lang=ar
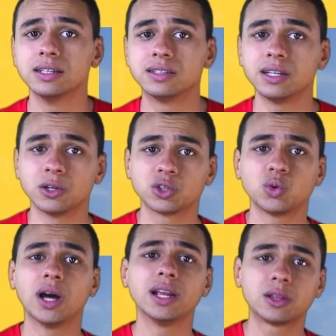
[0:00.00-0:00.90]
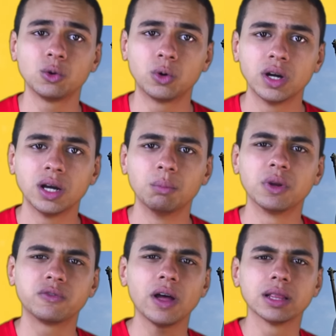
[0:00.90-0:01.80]
زيوس وقالت له
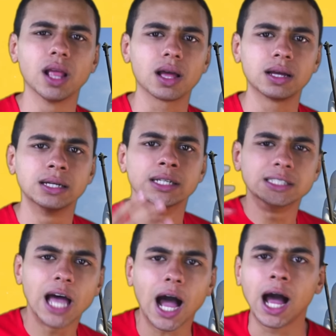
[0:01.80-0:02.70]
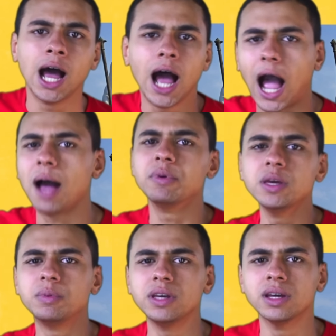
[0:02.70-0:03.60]
من فضلك دع
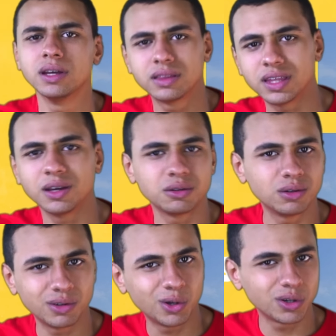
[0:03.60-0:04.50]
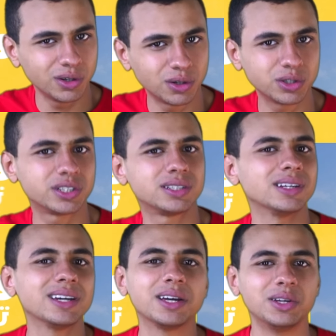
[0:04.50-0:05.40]
حبيبي ثيونيوس
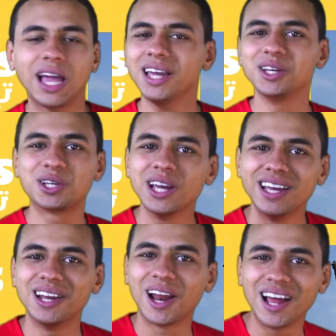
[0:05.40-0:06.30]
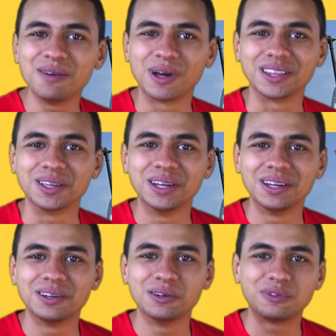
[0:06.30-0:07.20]
آه، يعيش الى الابد
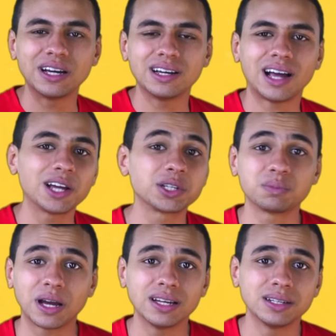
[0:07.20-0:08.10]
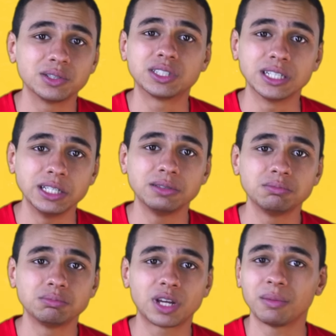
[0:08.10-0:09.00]
فعاشت معاه
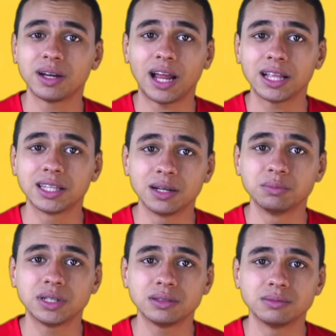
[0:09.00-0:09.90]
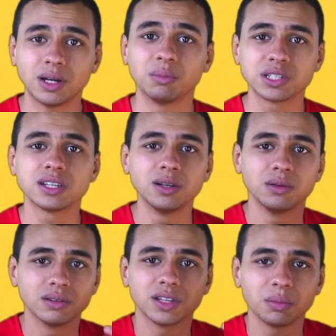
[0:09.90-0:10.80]
سنين كمان لحد لما المصير
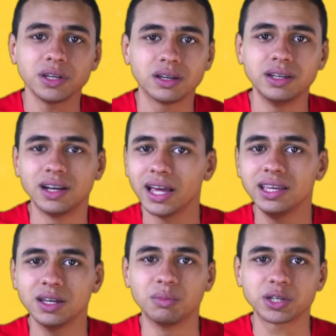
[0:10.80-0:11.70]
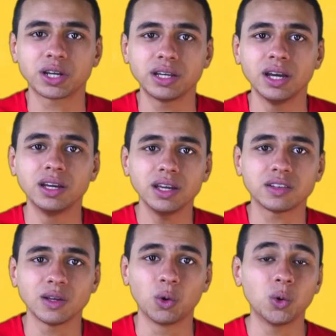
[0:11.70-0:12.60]
الطبيعي لاي بشري
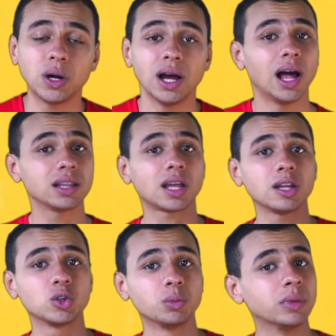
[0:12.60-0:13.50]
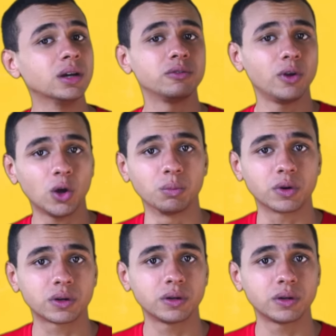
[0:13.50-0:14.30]
يحصل وهو التقدم في العمر